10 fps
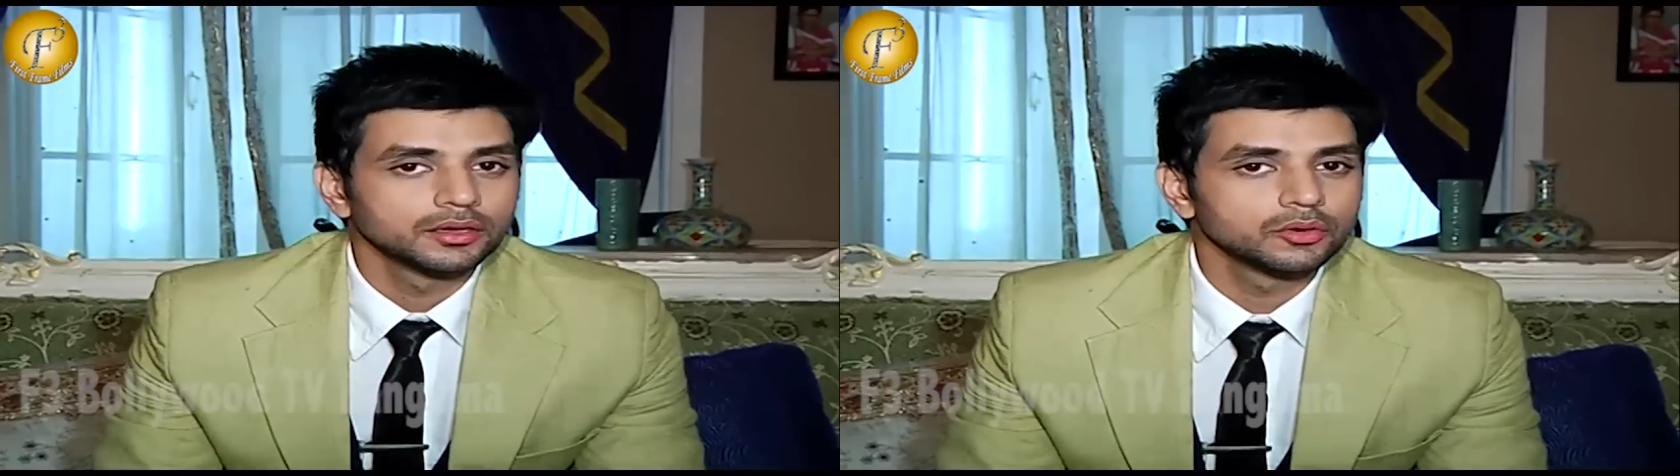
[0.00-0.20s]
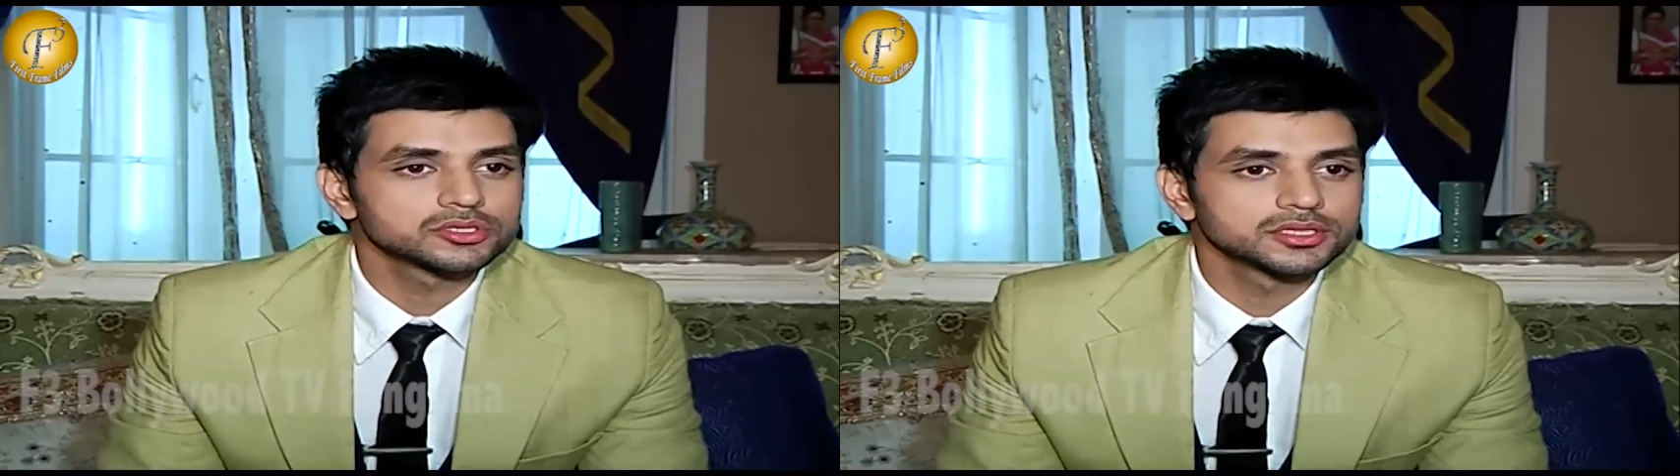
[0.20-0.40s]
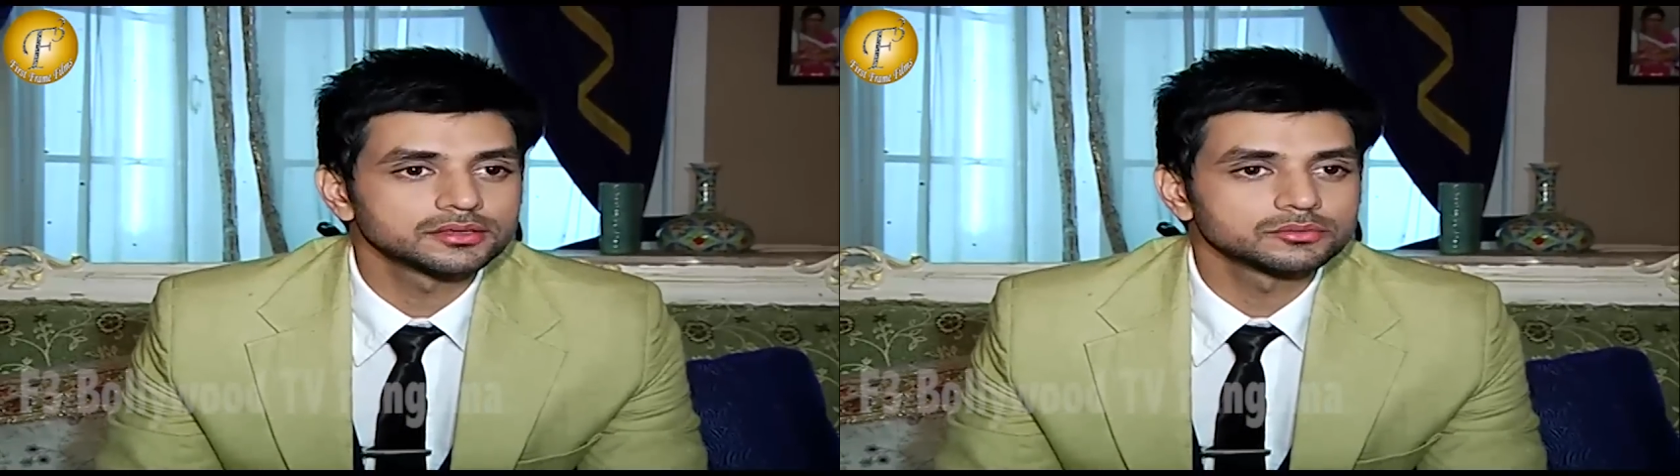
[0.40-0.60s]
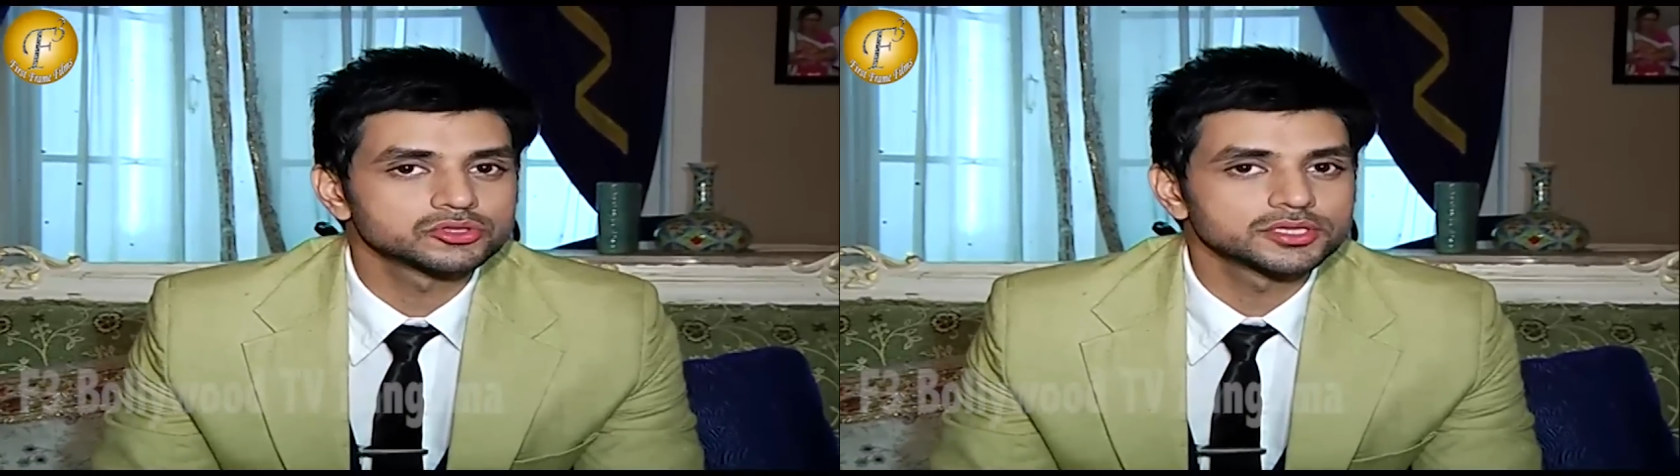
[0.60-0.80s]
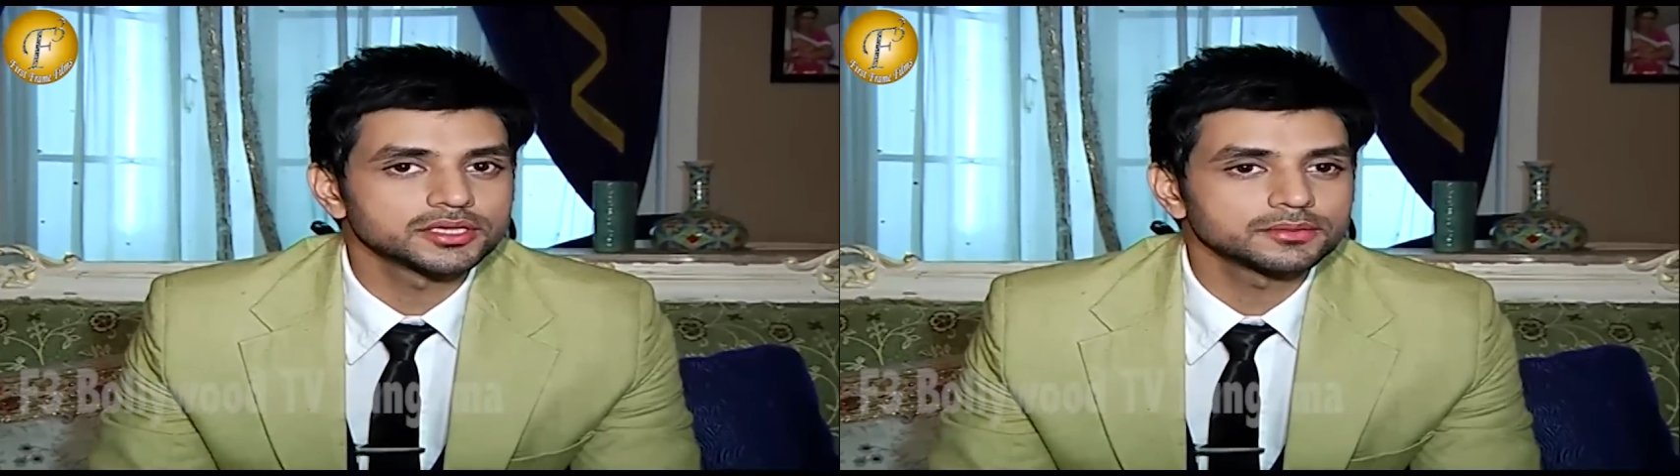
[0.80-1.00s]
और उसने
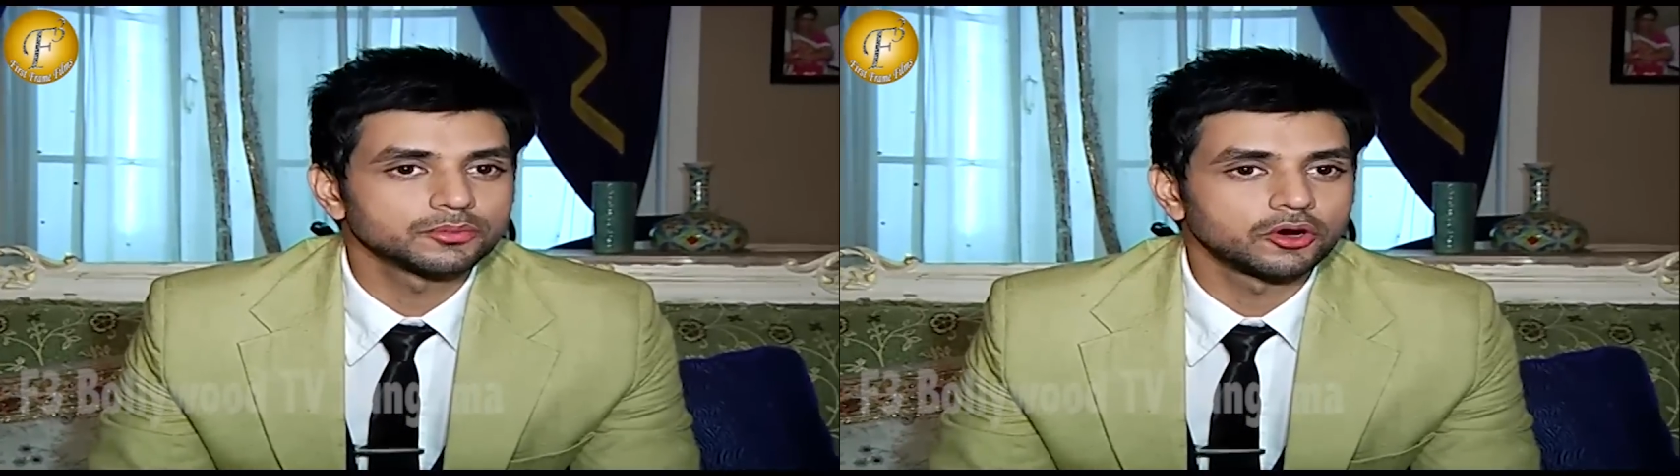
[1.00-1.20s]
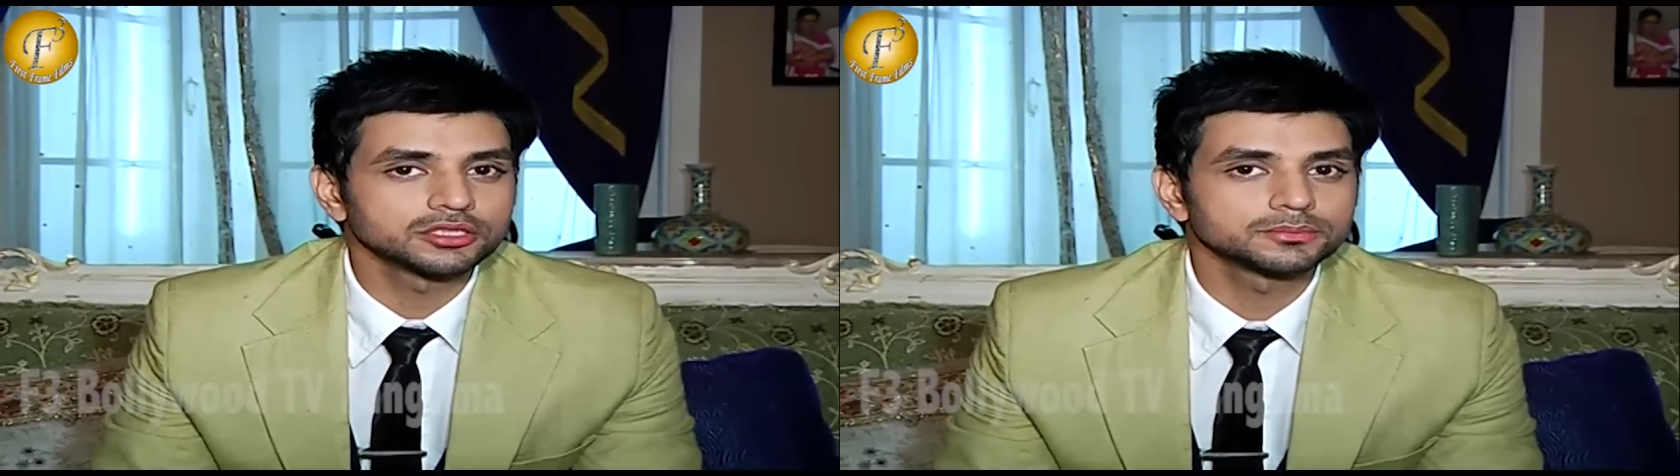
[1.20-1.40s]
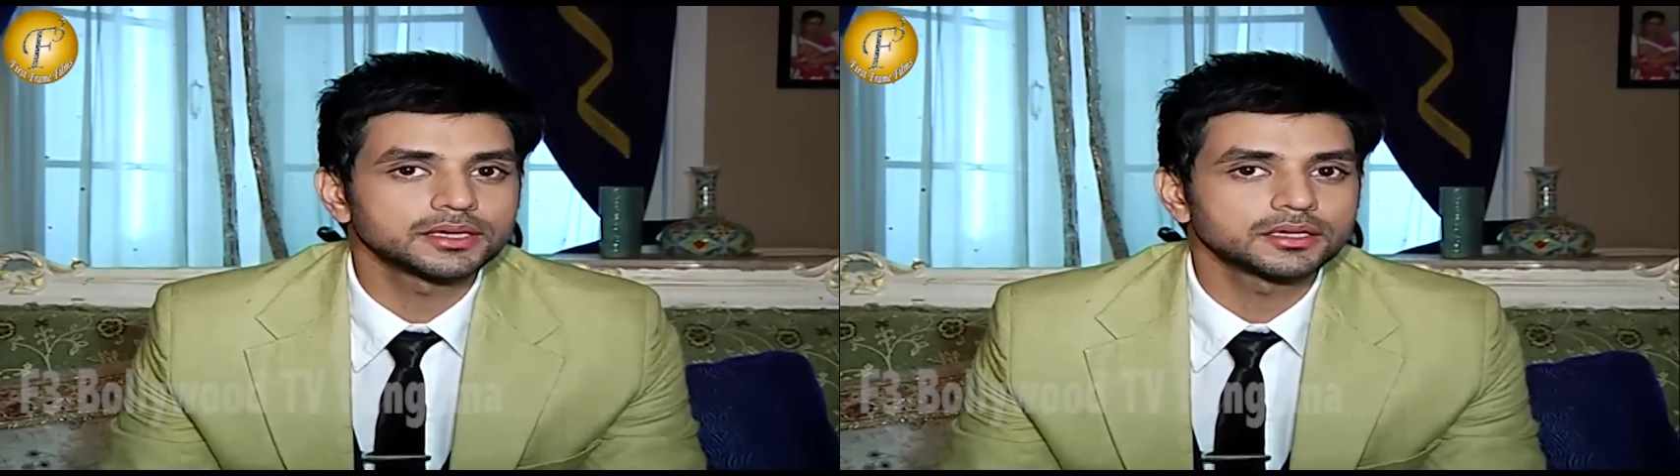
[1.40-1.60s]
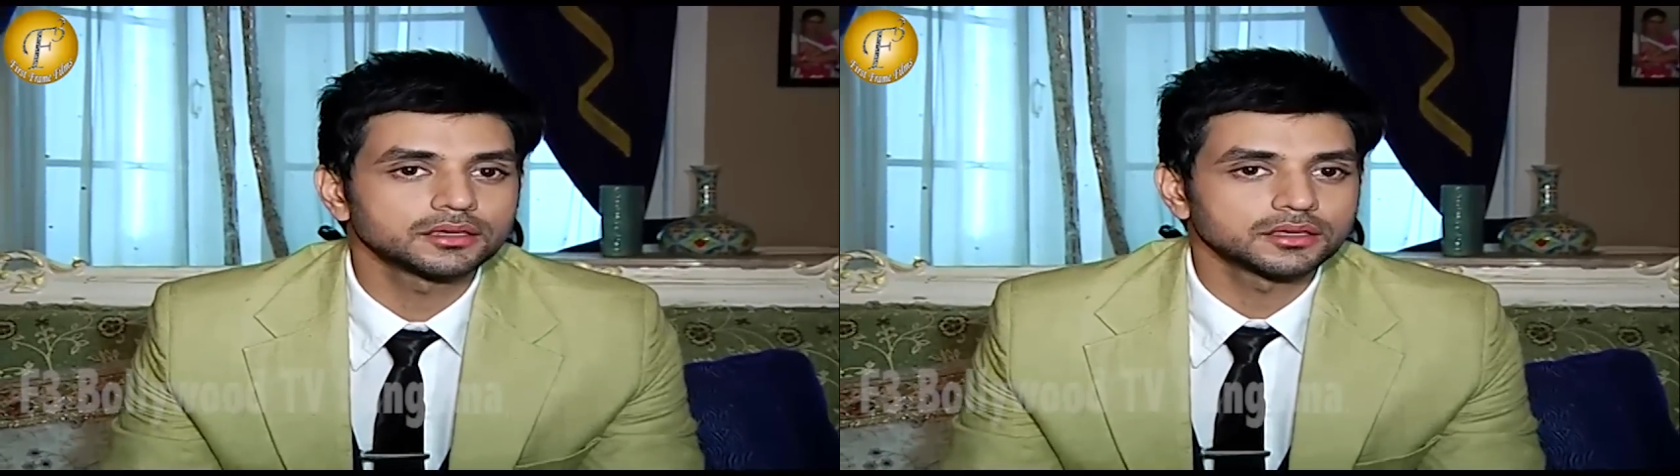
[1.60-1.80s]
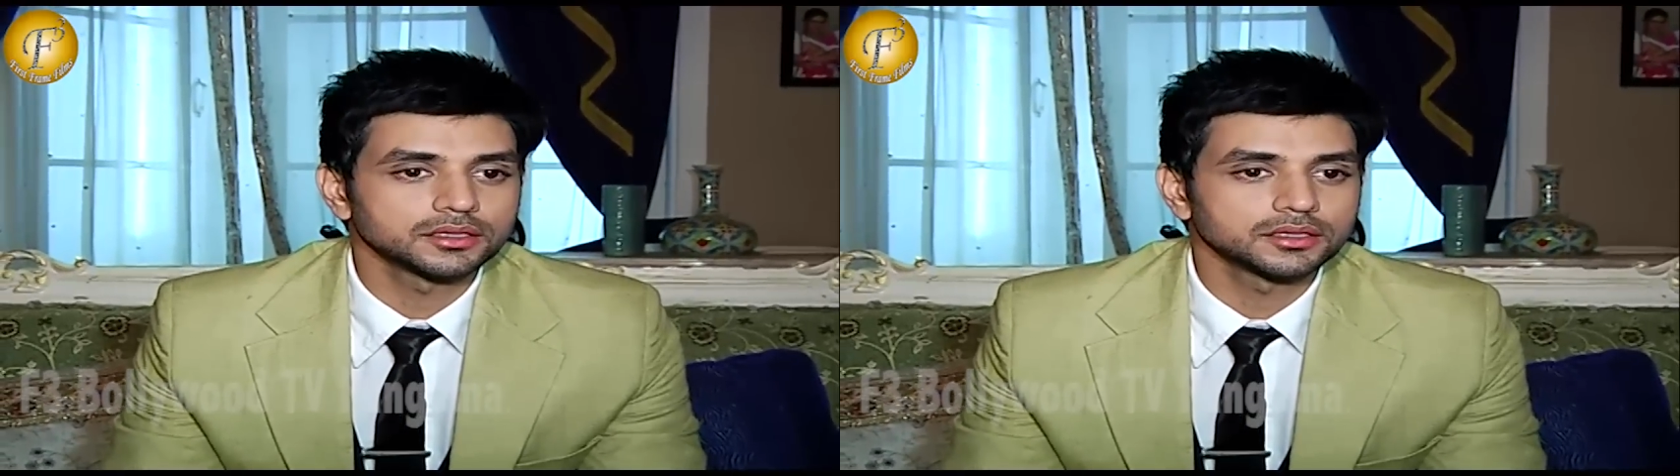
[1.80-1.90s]
मुझसे बहुत बार